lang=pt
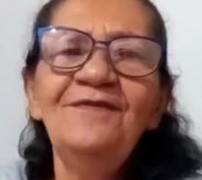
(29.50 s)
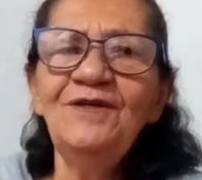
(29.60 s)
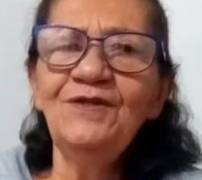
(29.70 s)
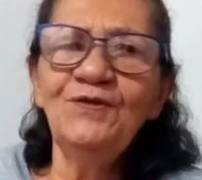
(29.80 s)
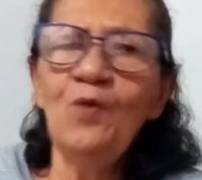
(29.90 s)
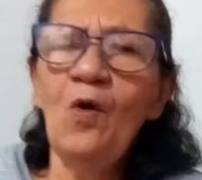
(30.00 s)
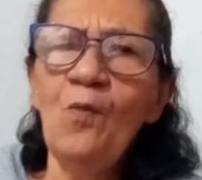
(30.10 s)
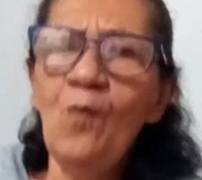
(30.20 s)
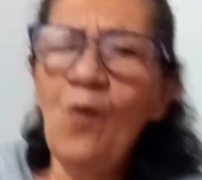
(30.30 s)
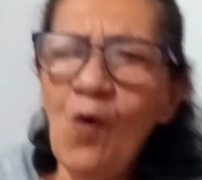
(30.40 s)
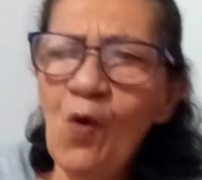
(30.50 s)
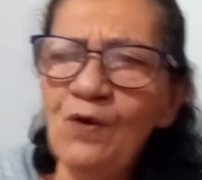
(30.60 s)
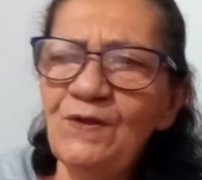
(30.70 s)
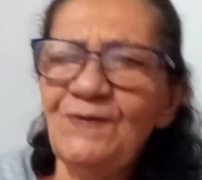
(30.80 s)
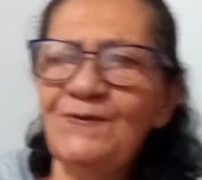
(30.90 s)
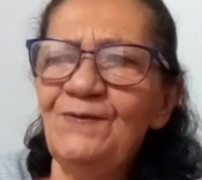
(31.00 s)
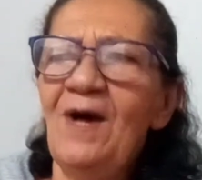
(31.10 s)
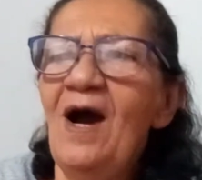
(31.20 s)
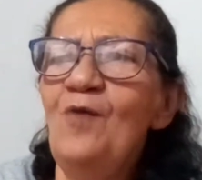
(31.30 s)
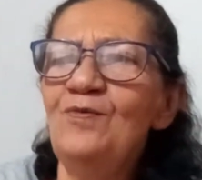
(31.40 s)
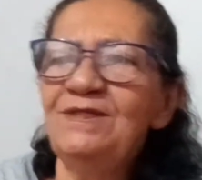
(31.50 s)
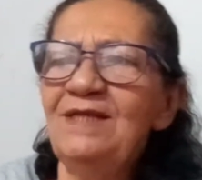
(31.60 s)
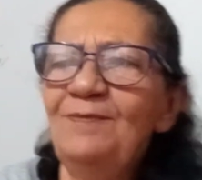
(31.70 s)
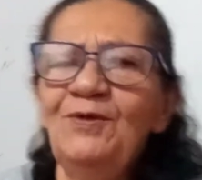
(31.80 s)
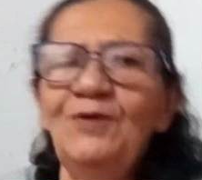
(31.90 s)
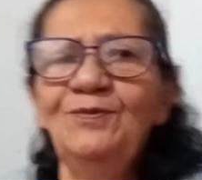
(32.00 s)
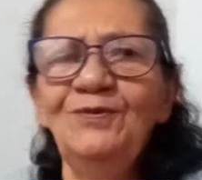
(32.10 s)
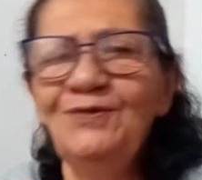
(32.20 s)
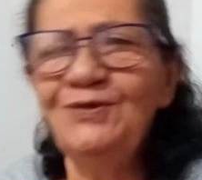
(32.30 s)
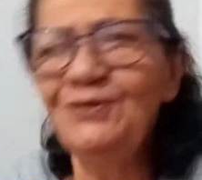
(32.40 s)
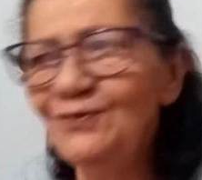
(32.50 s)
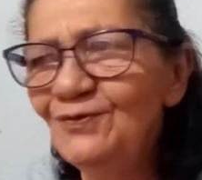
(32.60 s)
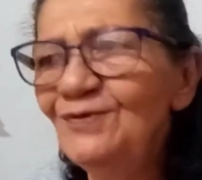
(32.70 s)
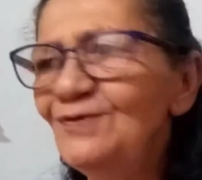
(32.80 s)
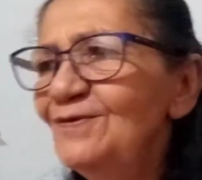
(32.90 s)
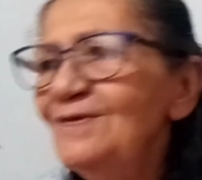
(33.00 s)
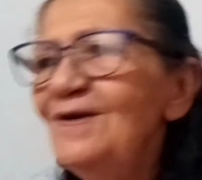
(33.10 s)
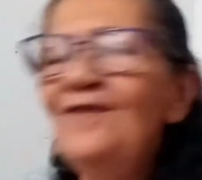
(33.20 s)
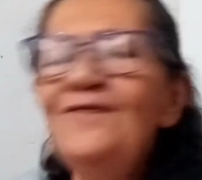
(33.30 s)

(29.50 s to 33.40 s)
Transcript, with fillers: Fiz um almoço, almoçamos todo mundo junto.